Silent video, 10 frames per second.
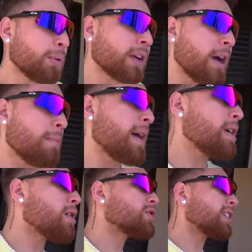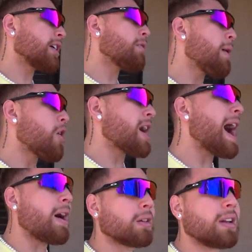Porque meio que eu já tenho meu
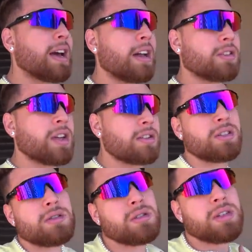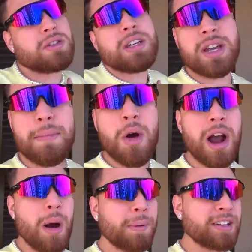carro, tá ligado? Já, já, já é meu
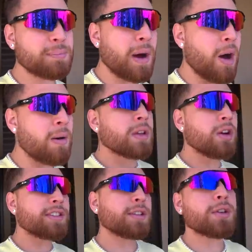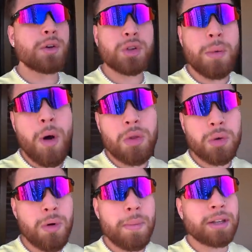carro principal. E eu sinto que eu não tô
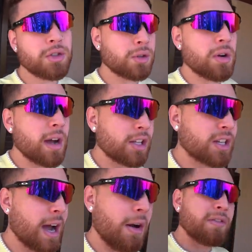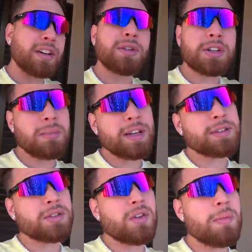no momento de trocar de carro. Faz quatro meses
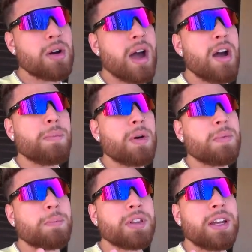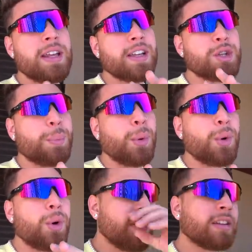que eu tô com meu carro. Eu, eu poderia,
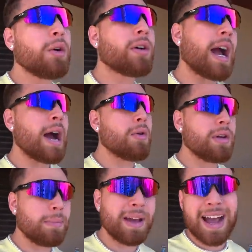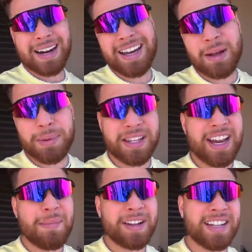tipo, vender o carro e pegar a grana?
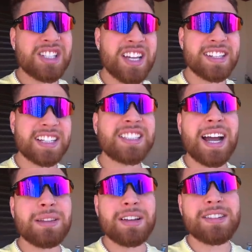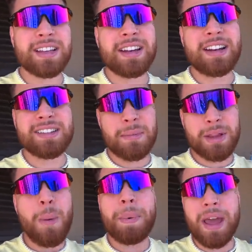Poderia, mas mas acho que ia ser chato. Eles, que, eles querem me
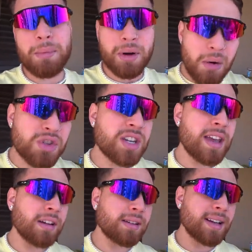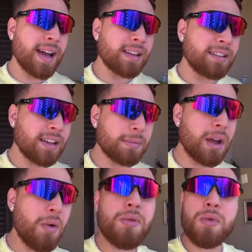dar o prêmio, não o dinheiro, tá ligado? Eles querem me
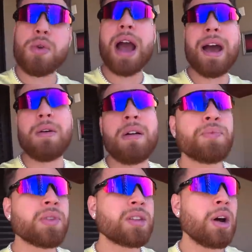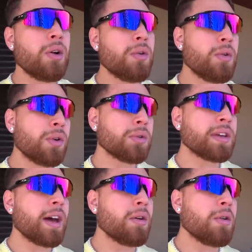dar um, um carro. Então eu não
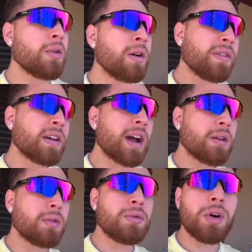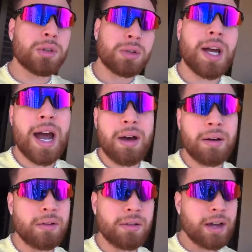quero ficar com outro carro.
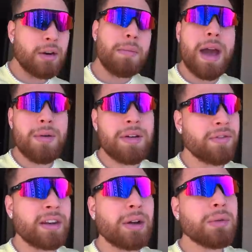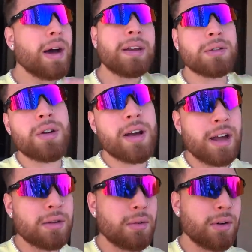Eu quero o meu, e final do ano eu
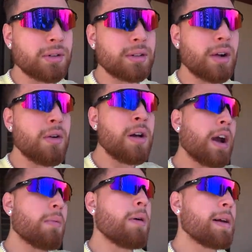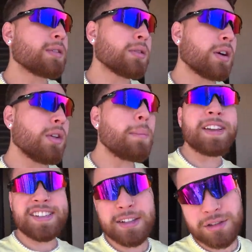trocar no outro. Então é um momento que eu não
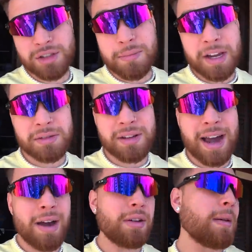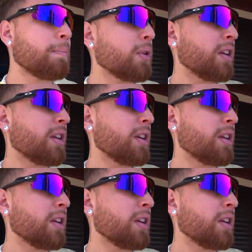preciso de mais um carro. E por